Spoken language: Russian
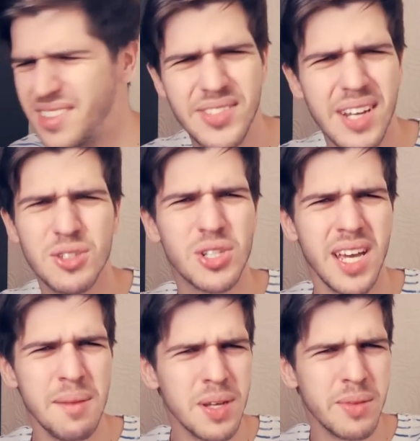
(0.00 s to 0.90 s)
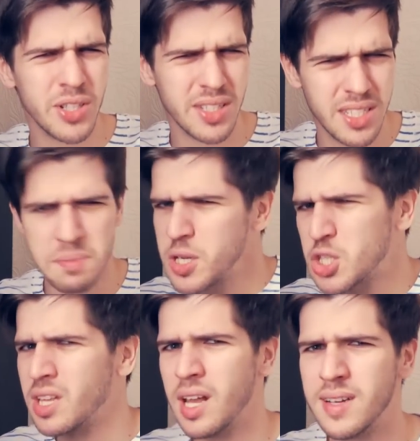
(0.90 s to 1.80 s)
девушки, я не понимаю, это
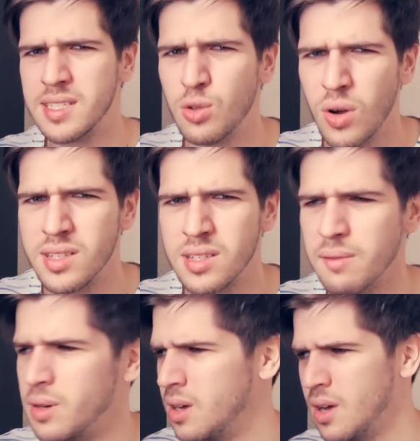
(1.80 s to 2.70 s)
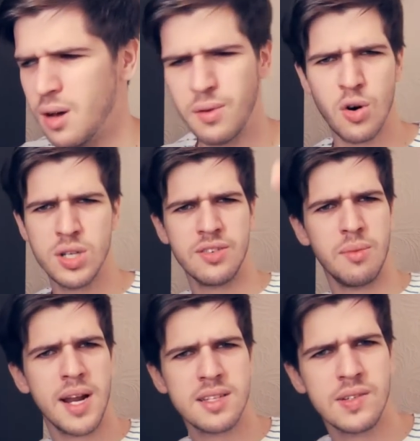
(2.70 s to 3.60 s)
типичная для вас ситуация. Вы выходите
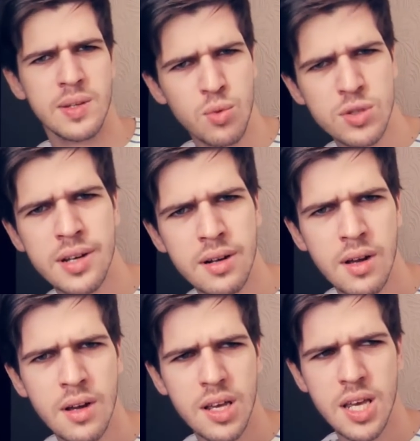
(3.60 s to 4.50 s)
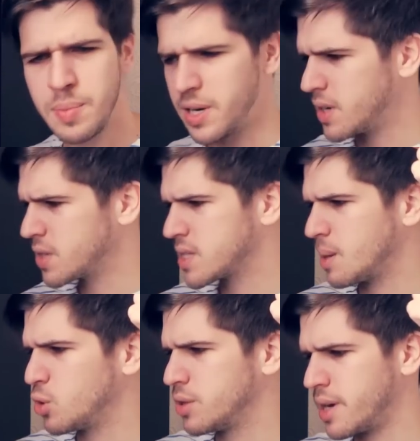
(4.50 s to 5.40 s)
выбрасывать мусор, и прихватывать с
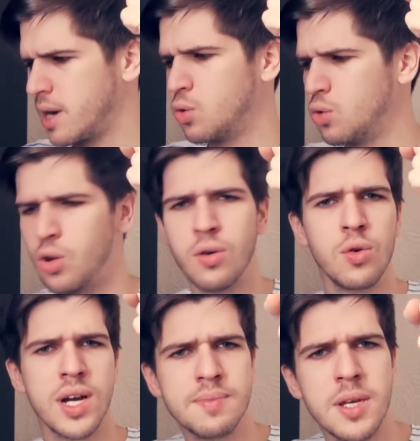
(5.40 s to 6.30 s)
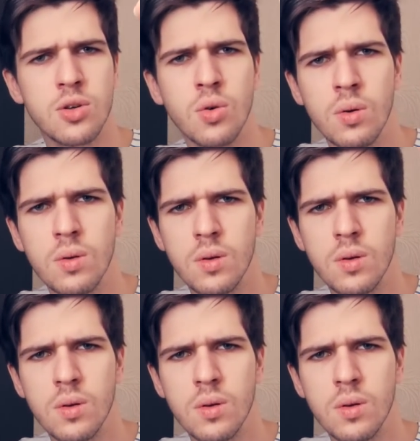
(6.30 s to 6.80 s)
собой дорогую новую косметику.